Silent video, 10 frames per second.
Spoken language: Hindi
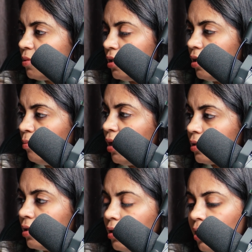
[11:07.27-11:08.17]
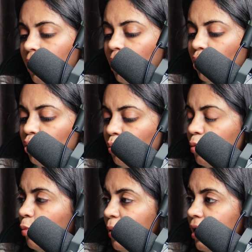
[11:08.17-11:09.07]
की अगर हम बात कर रहे हैं तो
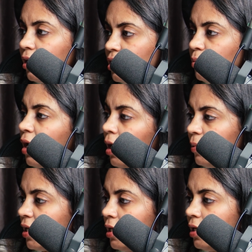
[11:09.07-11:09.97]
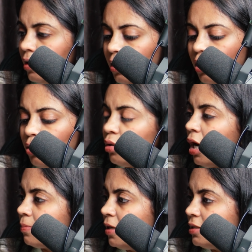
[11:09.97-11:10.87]
प्रोप्राइटरशिप आप अकेले हैं तो
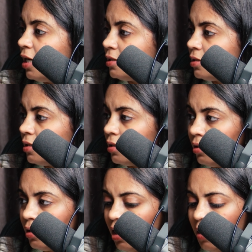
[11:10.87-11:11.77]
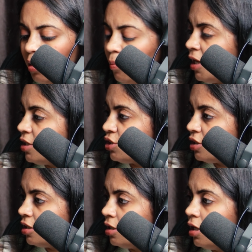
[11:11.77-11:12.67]
आपका आधार चाहिए आपका पैन
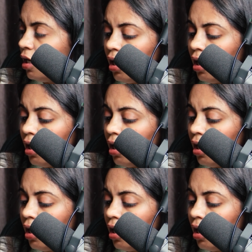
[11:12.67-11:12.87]
चाहिए